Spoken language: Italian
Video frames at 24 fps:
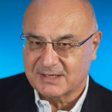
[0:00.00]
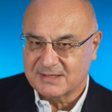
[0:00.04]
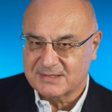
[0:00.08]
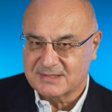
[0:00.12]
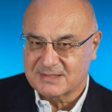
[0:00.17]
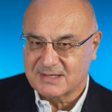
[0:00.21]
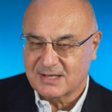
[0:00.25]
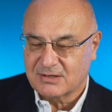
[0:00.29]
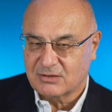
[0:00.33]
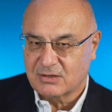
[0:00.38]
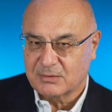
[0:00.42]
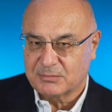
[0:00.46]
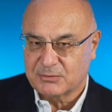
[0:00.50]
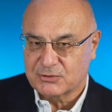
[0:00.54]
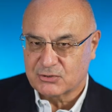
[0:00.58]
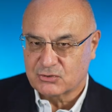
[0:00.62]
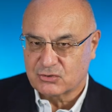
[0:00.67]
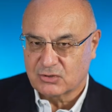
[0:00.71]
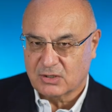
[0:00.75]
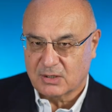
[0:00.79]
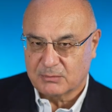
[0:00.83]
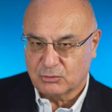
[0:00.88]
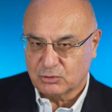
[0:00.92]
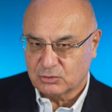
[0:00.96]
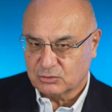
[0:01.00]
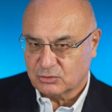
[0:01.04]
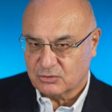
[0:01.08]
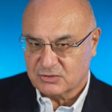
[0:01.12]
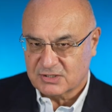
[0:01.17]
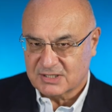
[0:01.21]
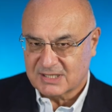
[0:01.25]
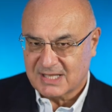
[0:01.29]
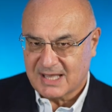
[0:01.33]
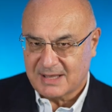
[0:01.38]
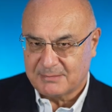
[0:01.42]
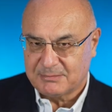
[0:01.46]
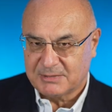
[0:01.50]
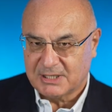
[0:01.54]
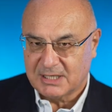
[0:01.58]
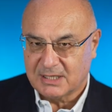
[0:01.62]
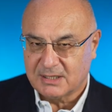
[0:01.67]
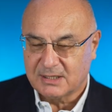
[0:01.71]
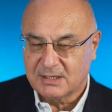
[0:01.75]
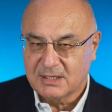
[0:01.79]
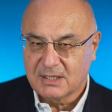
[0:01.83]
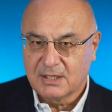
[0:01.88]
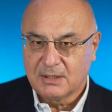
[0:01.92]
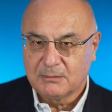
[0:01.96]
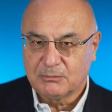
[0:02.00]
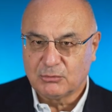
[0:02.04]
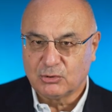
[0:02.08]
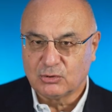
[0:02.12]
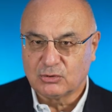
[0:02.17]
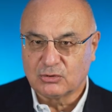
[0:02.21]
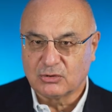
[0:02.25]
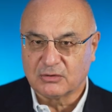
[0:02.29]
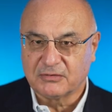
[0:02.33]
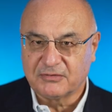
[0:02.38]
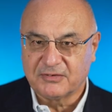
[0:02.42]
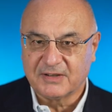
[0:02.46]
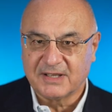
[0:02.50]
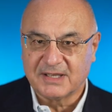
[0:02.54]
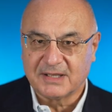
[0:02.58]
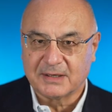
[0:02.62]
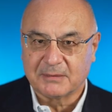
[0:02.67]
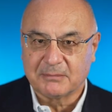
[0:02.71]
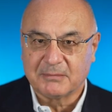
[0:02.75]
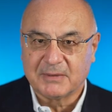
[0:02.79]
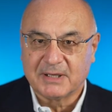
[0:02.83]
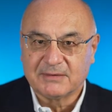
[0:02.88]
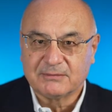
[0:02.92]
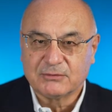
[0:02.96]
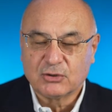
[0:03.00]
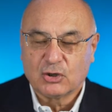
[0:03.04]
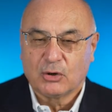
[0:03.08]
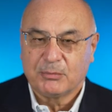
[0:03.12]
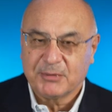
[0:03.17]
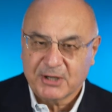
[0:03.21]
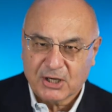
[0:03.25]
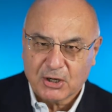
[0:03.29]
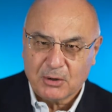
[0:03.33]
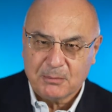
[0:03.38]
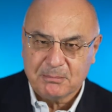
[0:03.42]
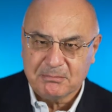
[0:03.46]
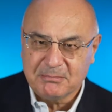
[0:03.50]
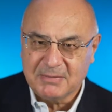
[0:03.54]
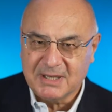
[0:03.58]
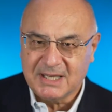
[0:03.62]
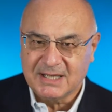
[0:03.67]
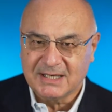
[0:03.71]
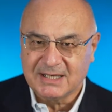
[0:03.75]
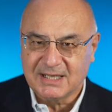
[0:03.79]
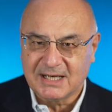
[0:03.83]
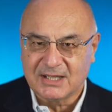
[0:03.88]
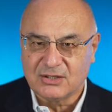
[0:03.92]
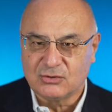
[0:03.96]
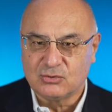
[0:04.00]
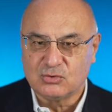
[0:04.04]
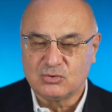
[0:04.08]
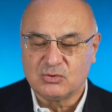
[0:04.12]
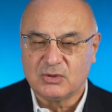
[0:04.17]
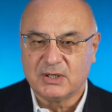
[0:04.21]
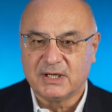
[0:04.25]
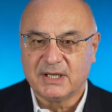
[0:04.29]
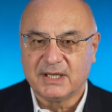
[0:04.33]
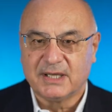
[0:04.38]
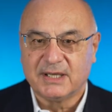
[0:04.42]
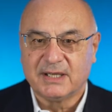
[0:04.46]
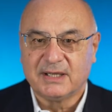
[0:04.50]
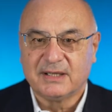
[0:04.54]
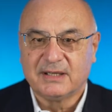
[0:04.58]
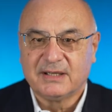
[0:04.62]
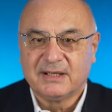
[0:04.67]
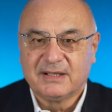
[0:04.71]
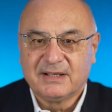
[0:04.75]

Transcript: che sei una persona molto stabile, molto ferma. Come combini le due